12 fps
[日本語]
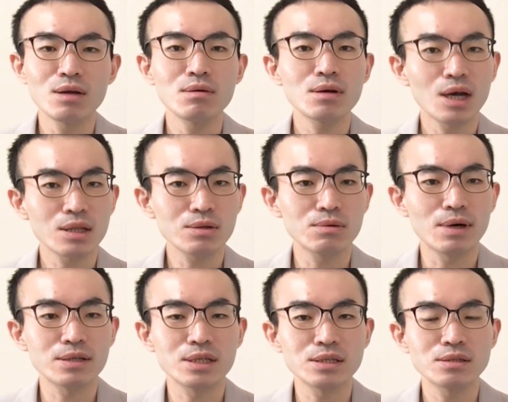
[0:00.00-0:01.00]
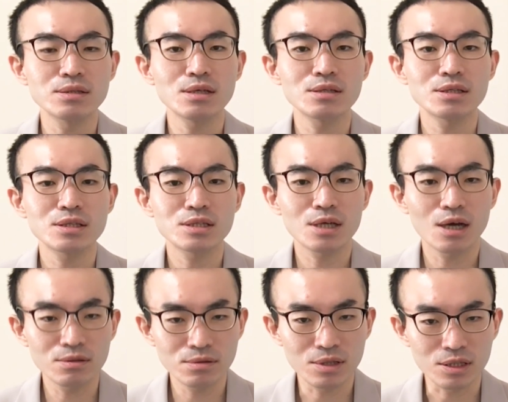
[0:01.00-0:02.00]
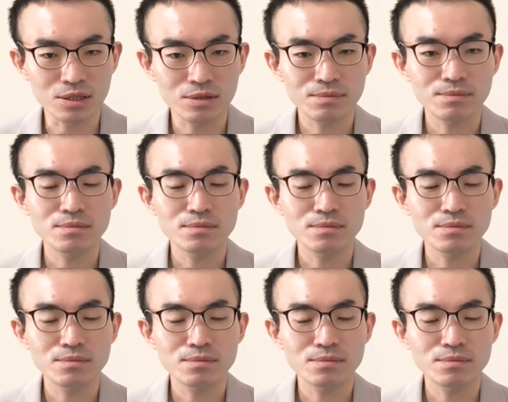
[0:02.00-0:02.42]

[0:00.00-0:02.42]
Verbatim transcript: の科とは全然違うんです。